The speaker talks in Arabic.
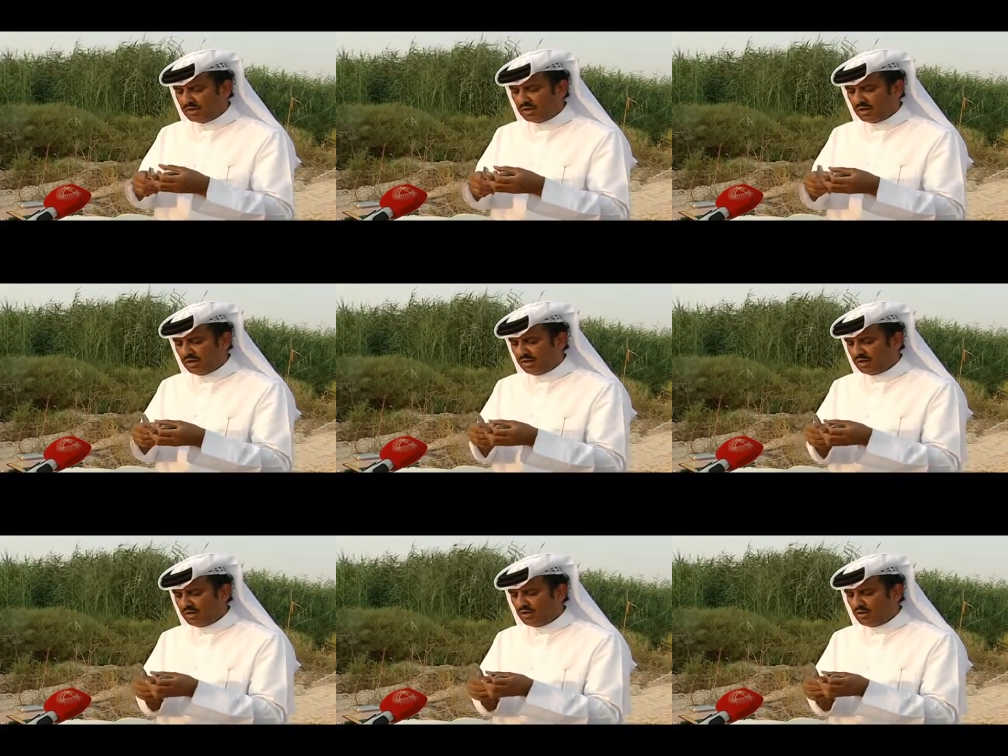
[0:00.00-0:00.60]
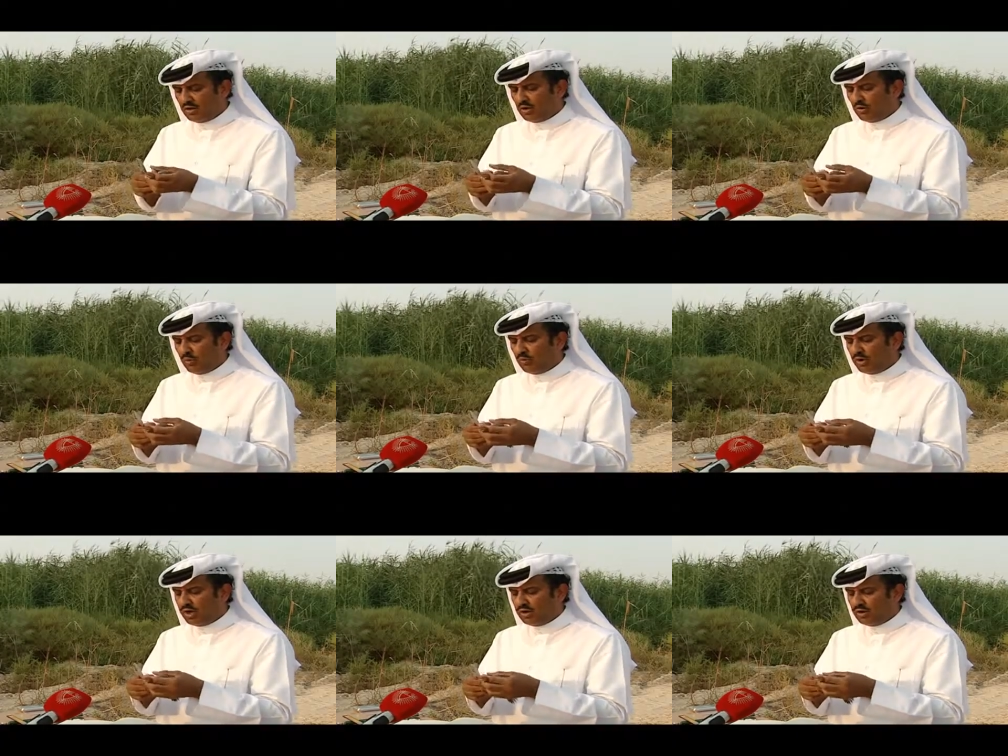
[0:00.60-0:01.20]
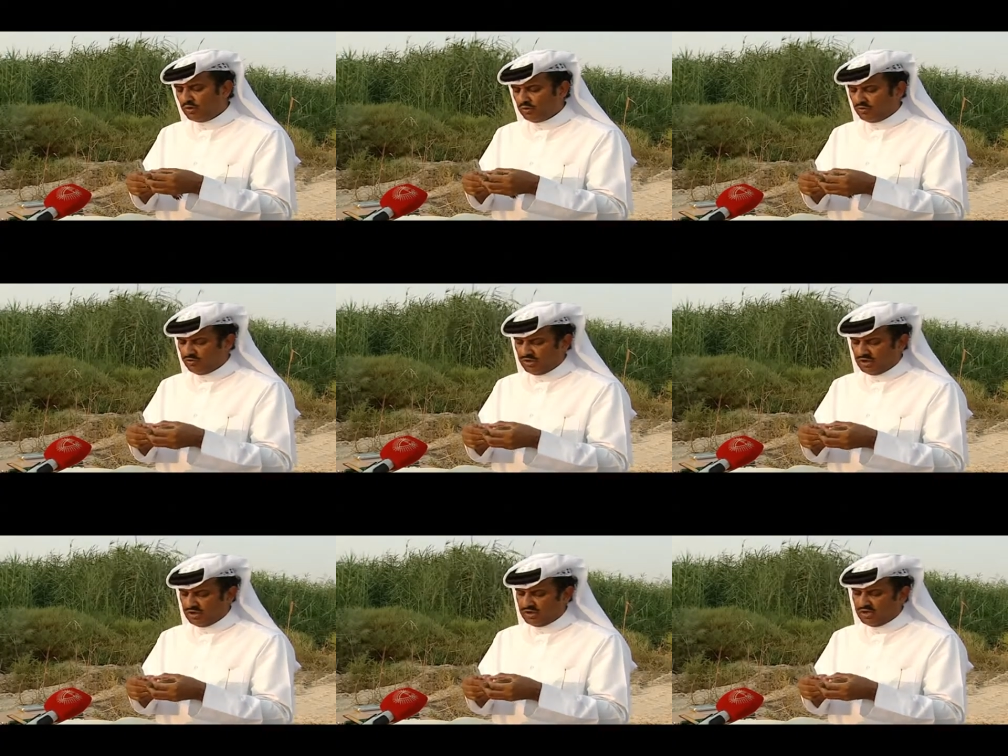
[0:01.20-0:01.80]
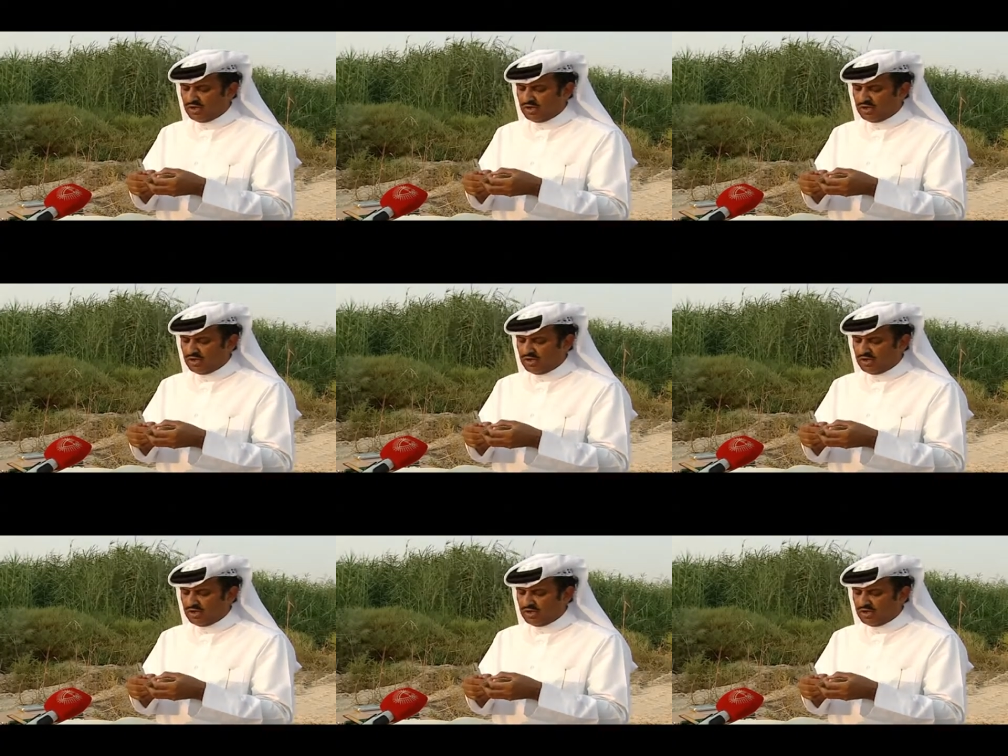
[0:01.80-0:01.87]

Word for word: اطلاقه وين يوصل